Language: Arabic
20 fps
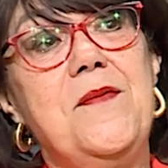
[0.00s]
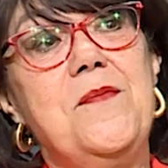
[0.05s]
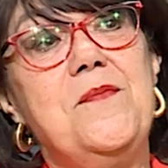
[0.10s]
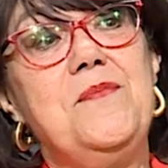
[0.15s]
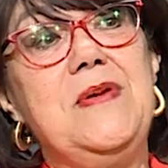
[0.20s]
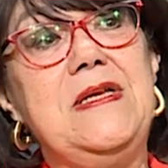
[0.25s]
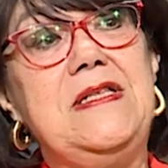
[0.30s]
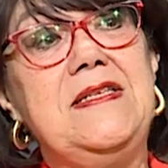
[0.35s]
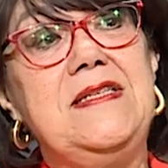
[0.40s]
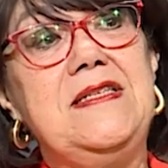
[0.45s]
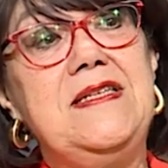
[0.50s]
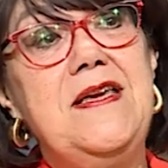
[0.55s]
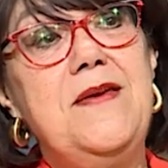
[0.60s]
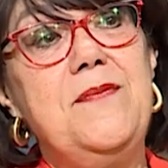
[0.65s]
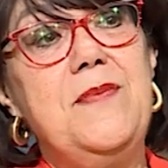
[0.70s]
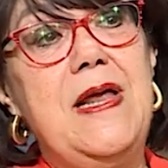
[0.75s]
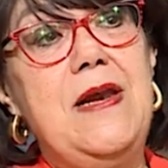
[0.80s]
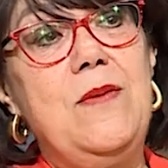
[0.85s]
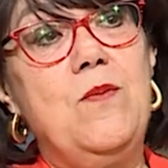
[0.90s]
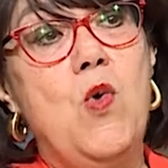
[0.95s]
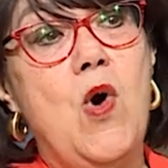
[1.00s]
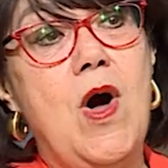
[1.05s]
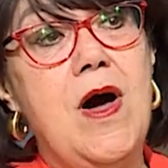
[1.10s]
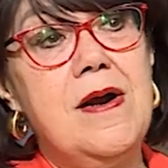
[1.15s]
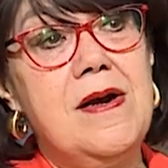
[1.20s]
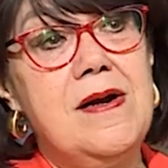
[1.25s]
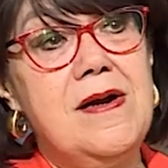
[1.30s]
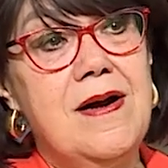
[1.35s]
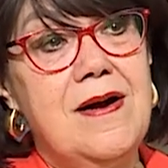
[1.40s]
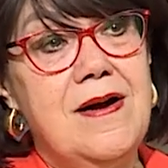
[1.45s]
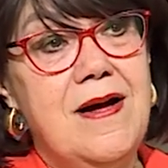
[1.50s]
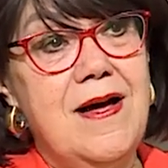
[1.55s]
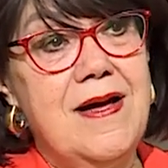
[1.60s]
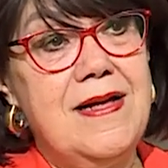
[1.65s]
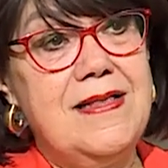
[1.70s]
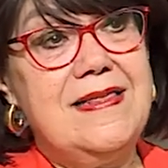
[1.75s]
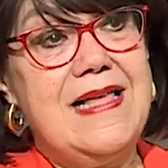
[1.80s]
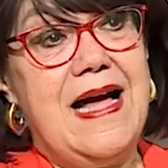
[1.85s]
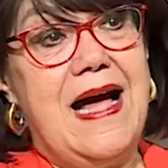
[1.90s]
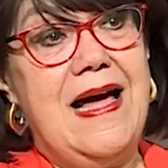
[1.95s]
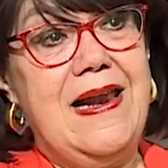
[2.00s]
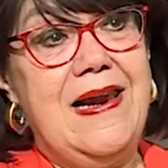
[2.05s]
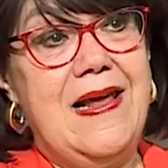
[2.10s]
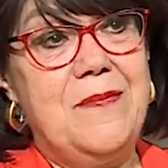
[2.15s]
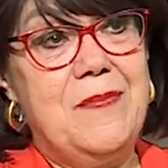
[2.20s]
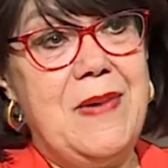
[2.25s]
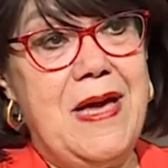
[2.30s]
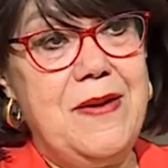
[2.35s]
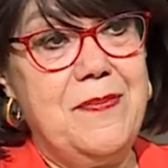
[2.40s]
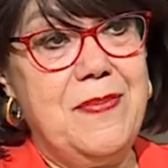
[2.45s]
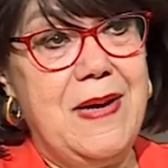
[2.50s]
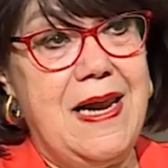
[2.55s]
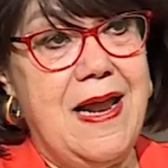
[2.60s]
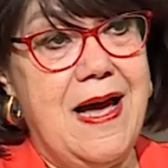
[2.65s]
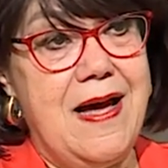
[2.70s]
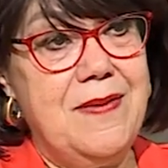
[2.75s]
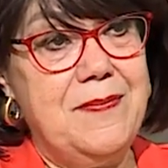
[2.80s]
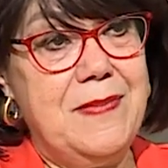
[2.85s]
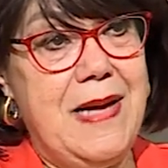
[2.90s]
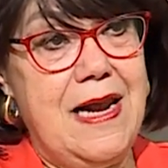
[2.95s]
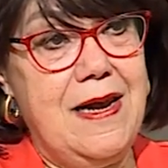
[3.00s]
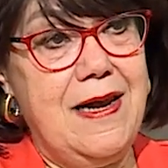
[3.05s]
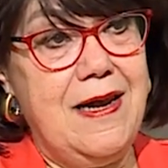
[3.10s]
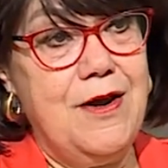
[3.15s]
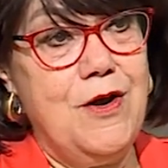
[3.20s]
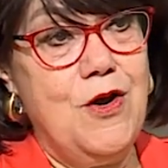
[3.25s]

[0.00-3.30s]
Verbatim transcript: بتسيب المؤرقات على باب العمل